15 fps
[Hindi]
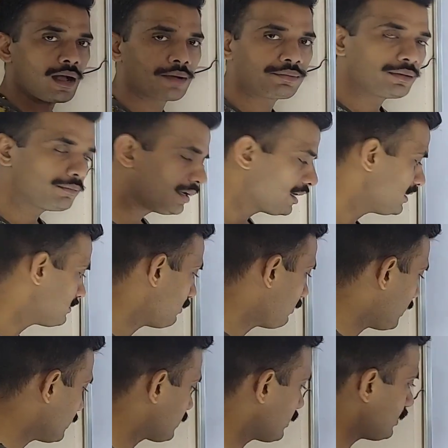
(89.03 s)
अभी हम इंग्लिश में
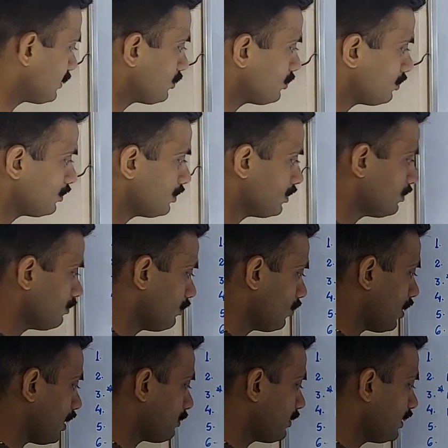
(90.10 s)
बात करें तो
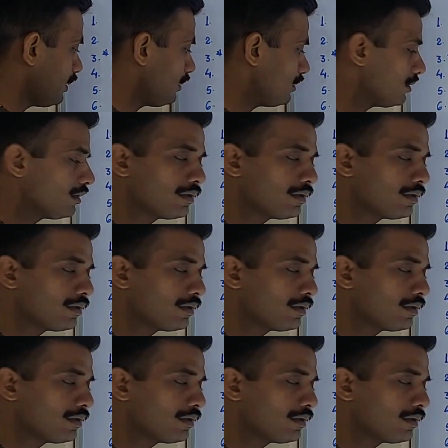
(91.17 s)
मुहावरे